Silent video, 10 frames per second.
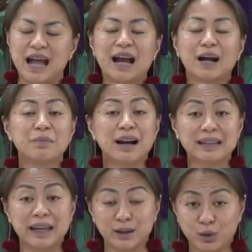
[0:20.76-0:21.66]
Ang mga
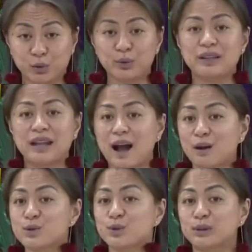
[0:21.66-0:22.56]
na-encode na
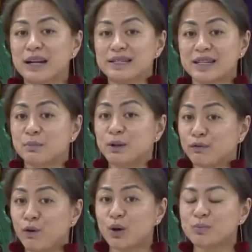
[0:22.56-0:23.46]
household assessment
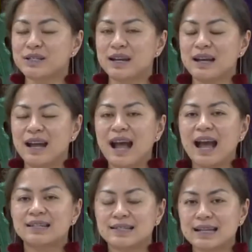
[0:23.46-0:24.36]
forms
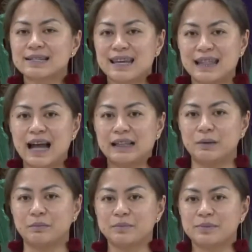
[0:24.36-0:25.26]
ay
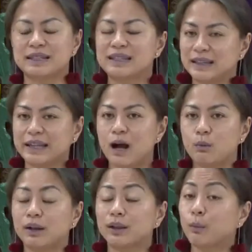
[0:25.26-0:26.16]
sasailalim sa
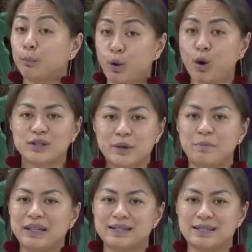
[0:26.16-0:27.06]
tinatawag na proxy
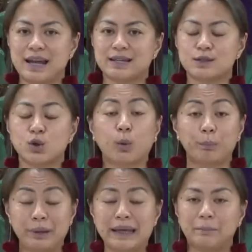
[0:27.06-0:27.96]
means test o
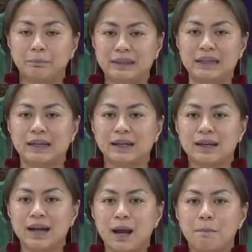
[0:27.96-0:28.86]
PMT
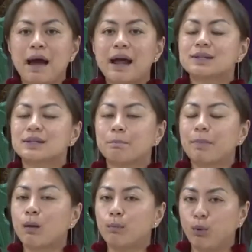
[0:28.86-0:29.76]
para sa
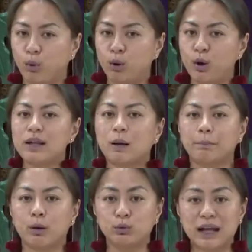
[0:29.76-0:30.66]
pagbuo
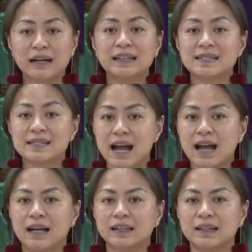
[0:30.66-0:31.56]
ng paunang
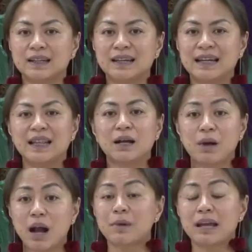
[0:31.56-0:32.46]
listahan ng
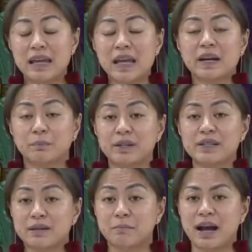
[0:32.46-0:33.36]
mga mahihirap na
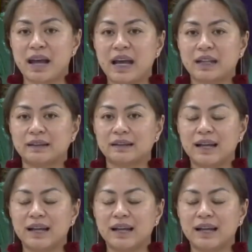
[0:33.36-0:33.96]
sambahayan.